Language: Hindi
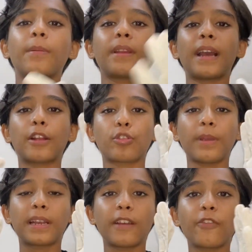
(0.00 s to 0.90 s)
ये मैंने हाथों
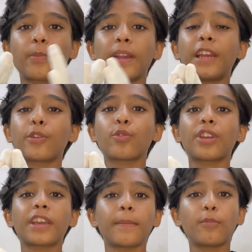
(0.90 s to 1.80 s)
में ग्लव्स पहन लिए क्योंकि
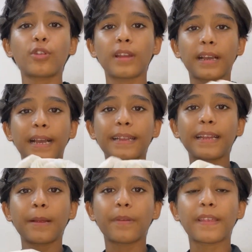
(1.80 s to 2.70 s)
ये हम लोग लगाते
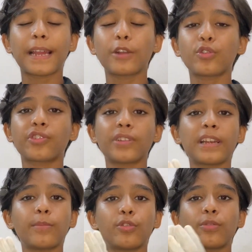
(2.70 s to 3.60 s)
हैं ना मसाला जिसके तो
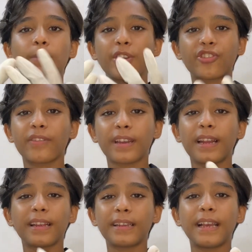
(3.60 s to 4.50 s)
साथ बहुत मिर्चें वगैरह
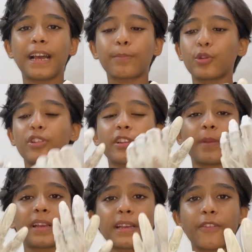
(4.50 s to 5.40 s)
लगती है हाथ में तो जिससे
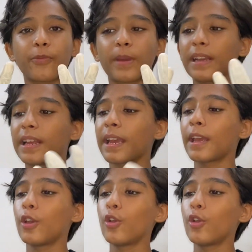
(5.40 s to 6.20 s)
मैंने ग्लव्स पहन लिए